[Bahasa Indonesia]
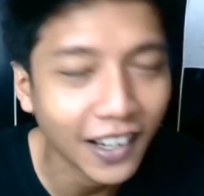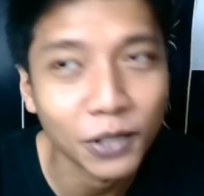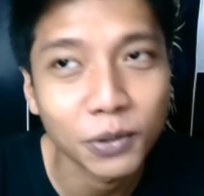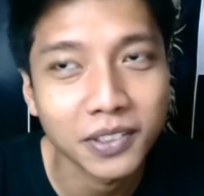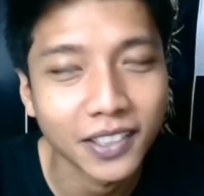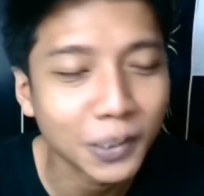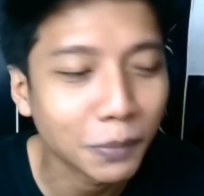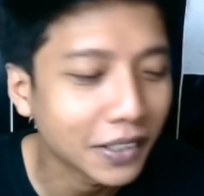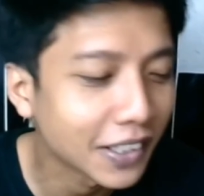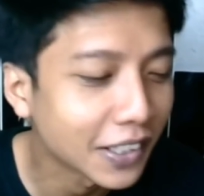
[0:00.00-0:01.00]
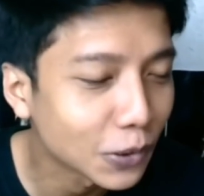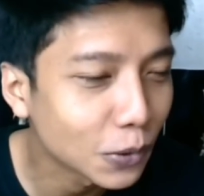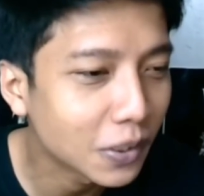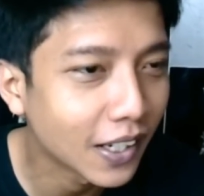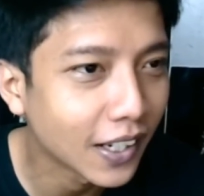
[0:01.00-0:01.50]
harusnya seperti
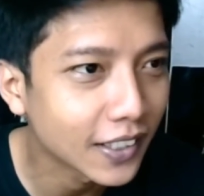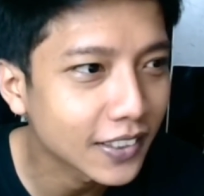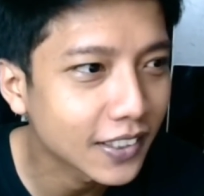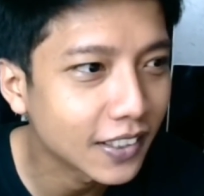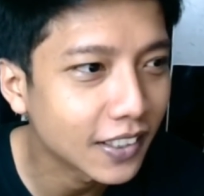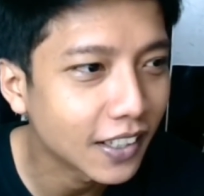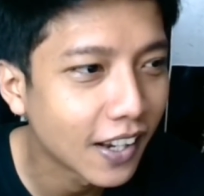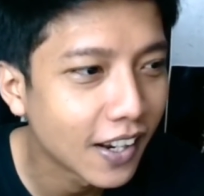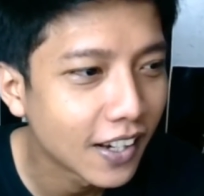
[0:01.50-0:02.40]
itu dan si